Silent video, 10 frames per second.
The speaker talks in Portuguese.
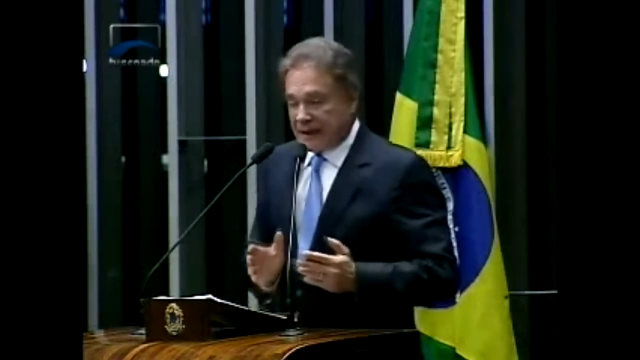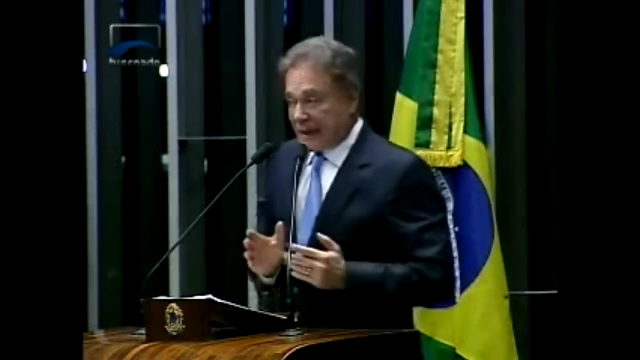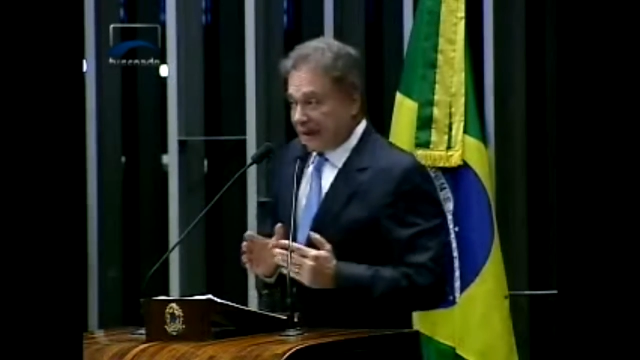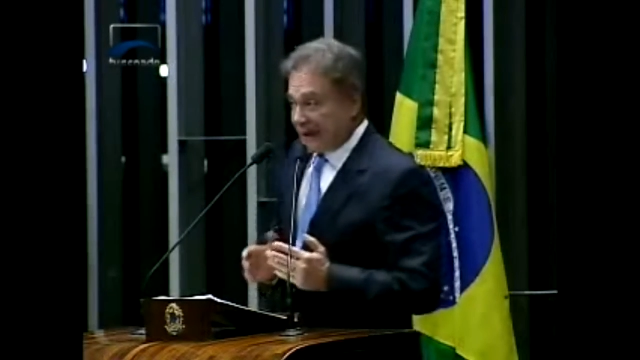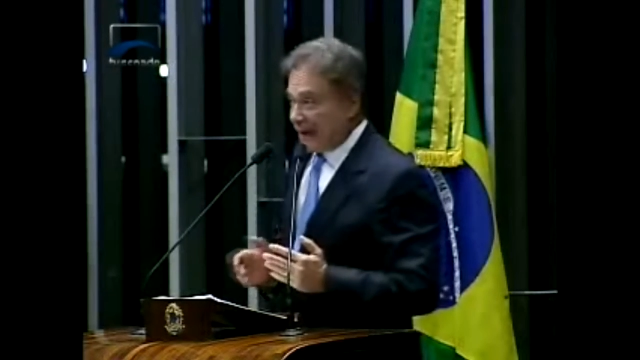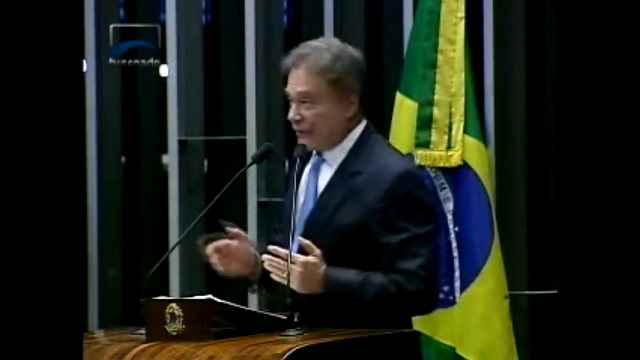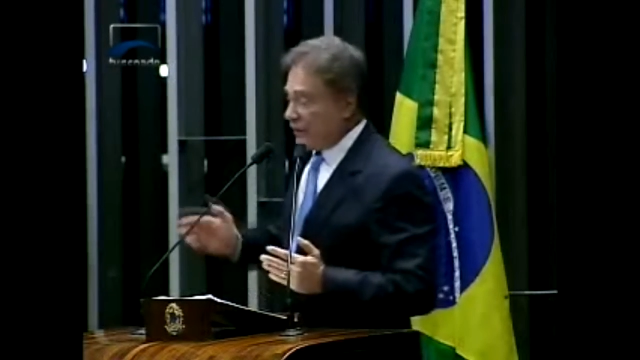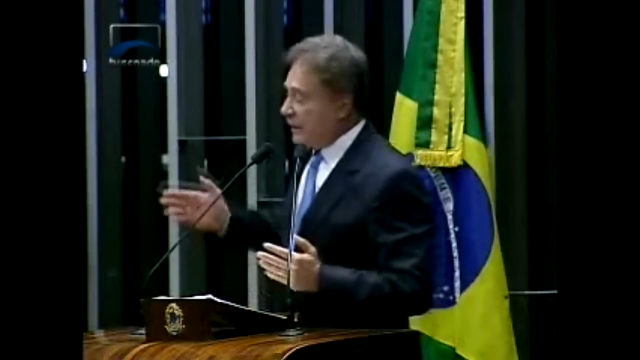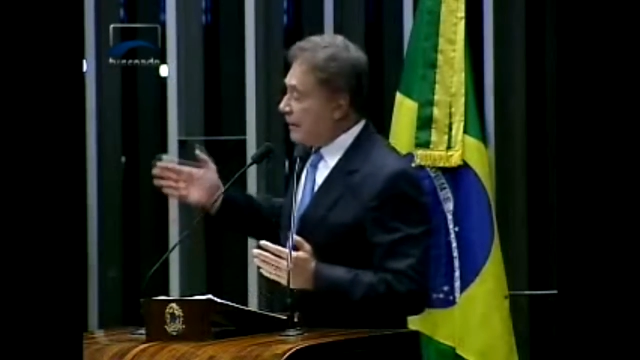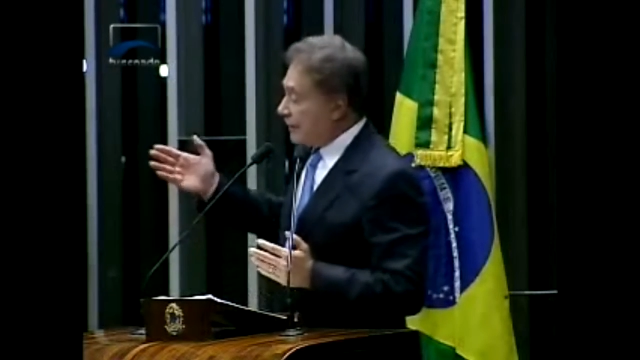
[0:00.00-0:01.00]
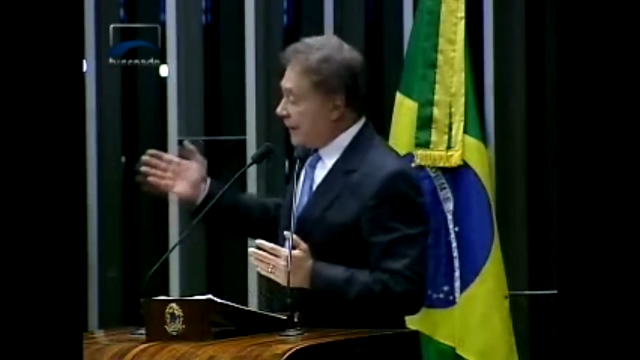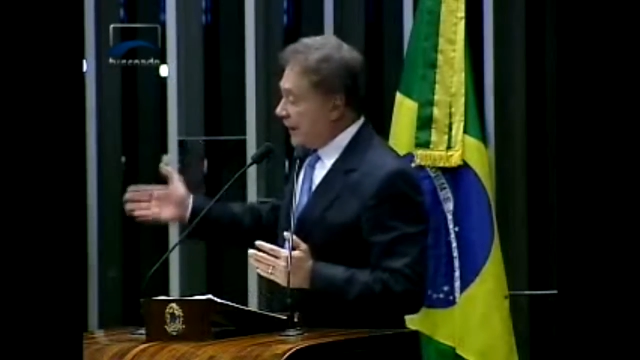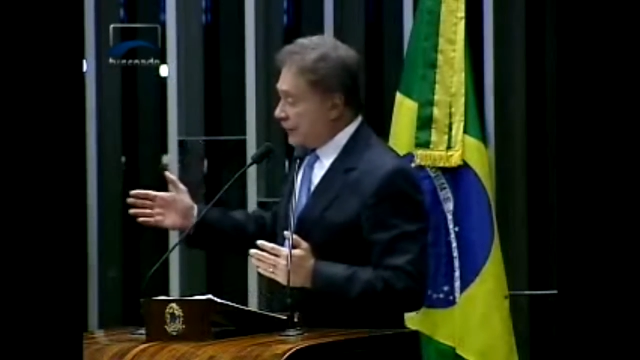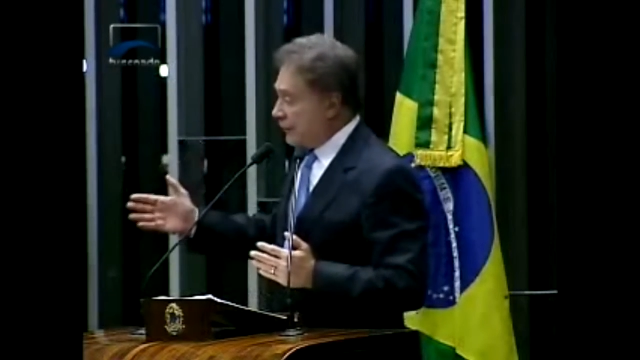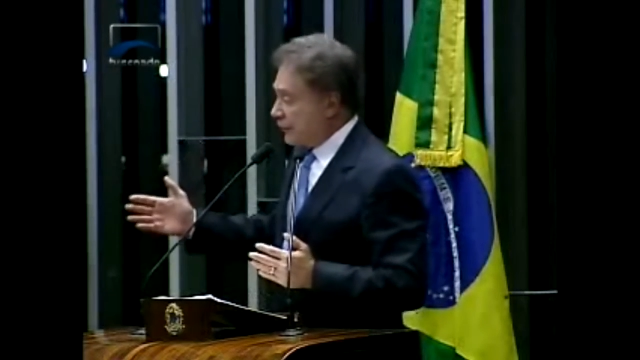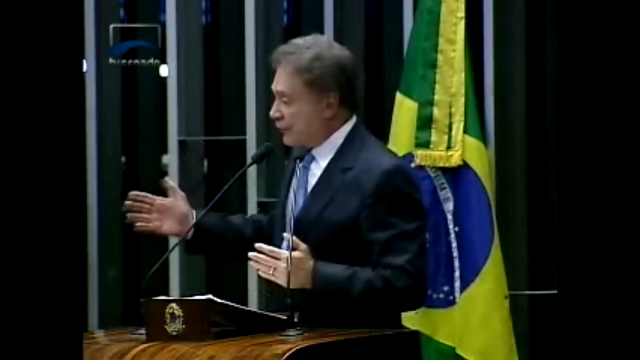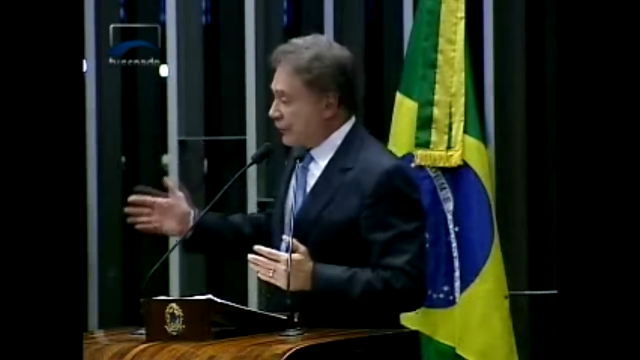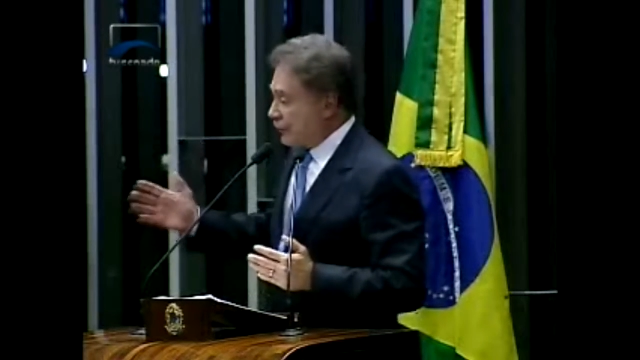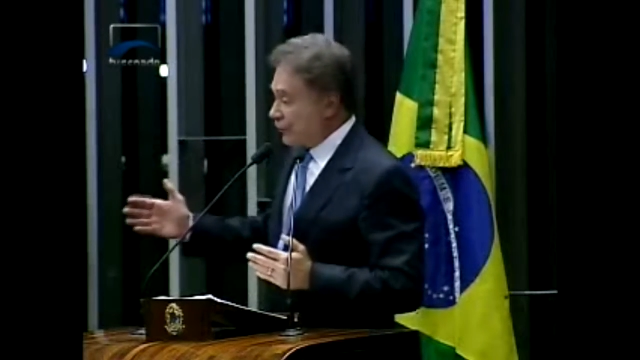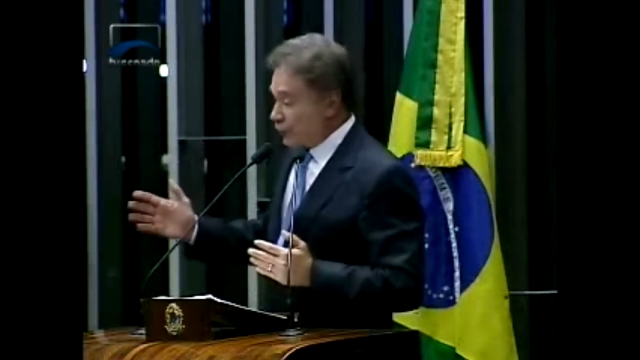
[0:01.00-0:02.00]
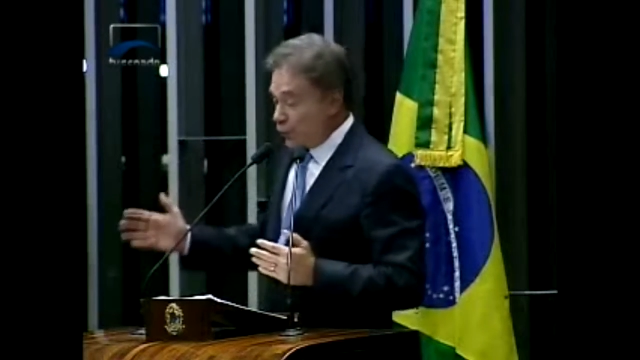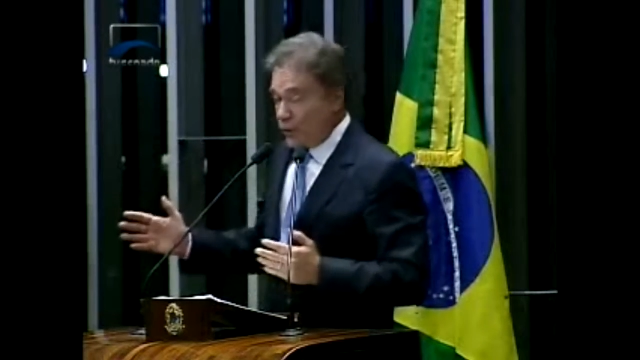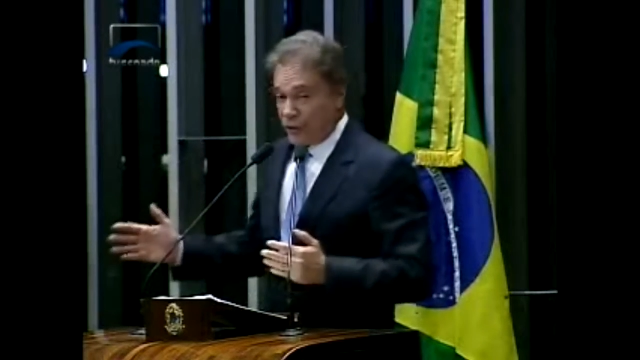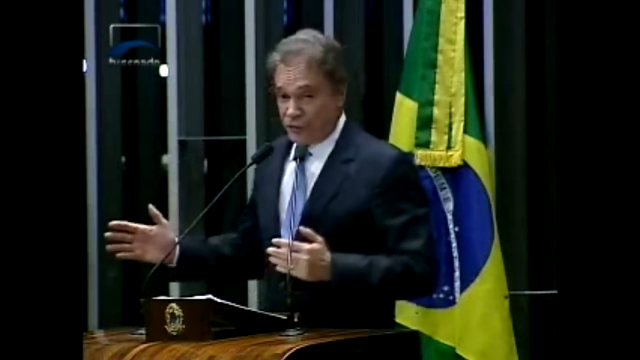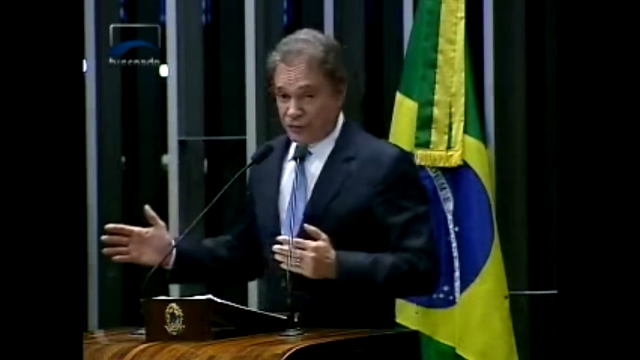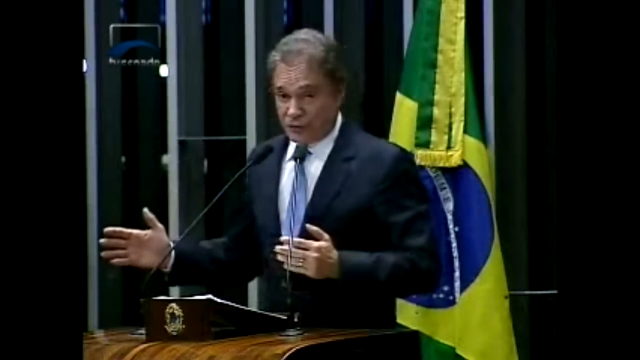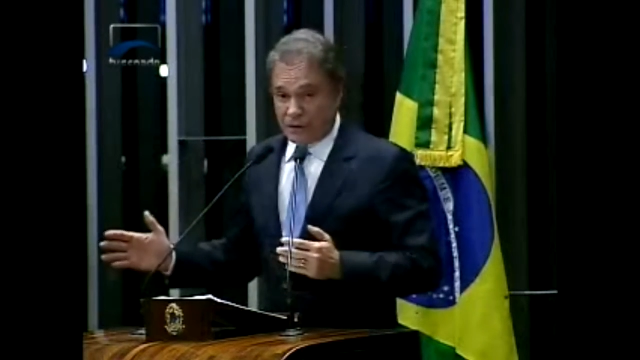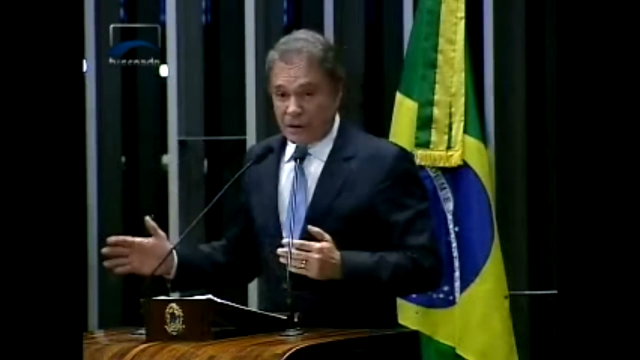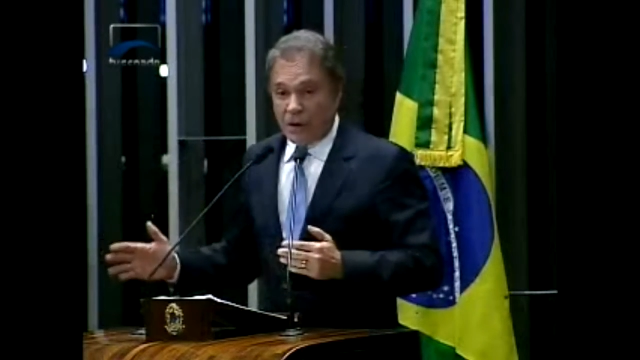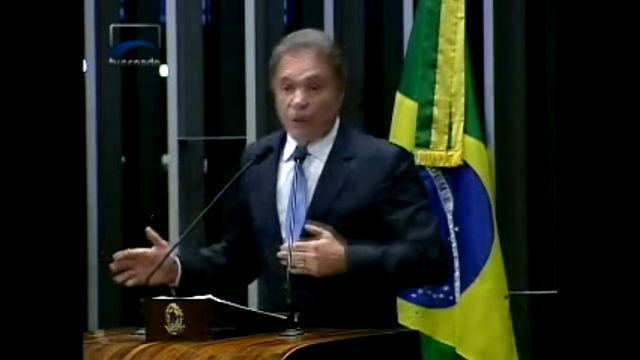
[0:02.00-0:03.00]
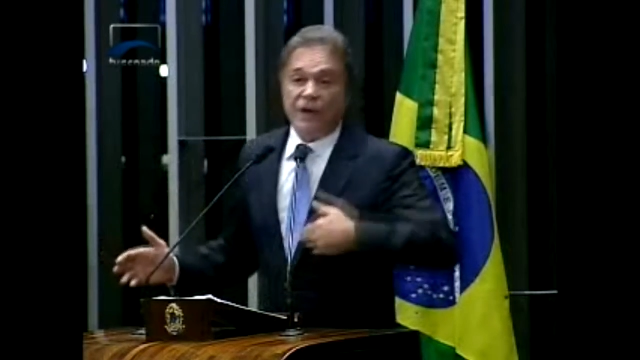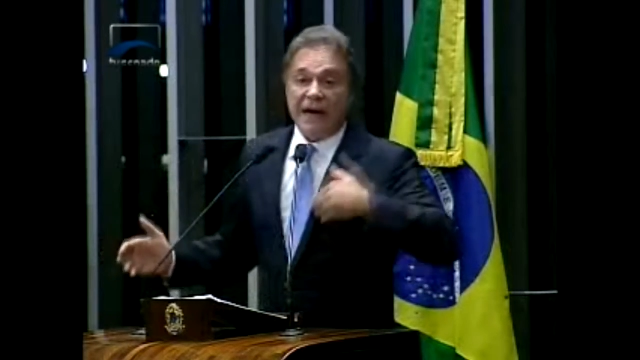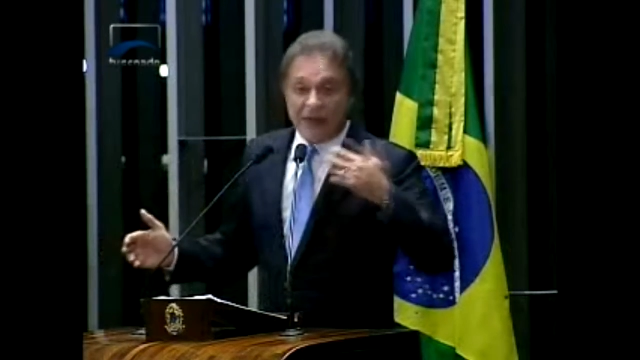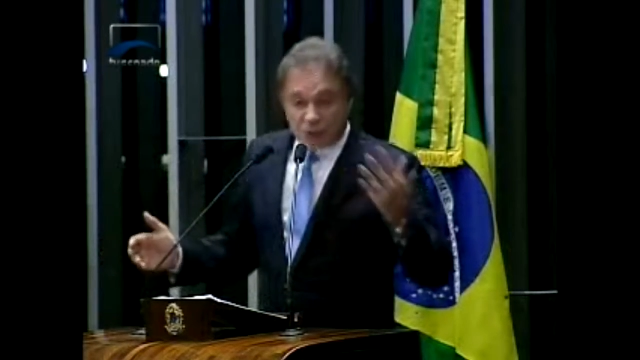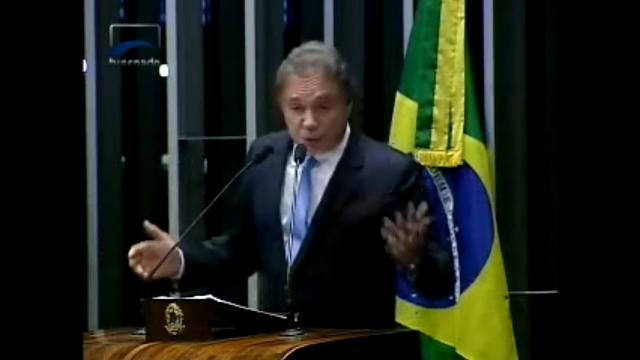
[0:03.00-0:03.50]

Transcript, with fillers: tratar-se de empréstimo sigiloso, o que é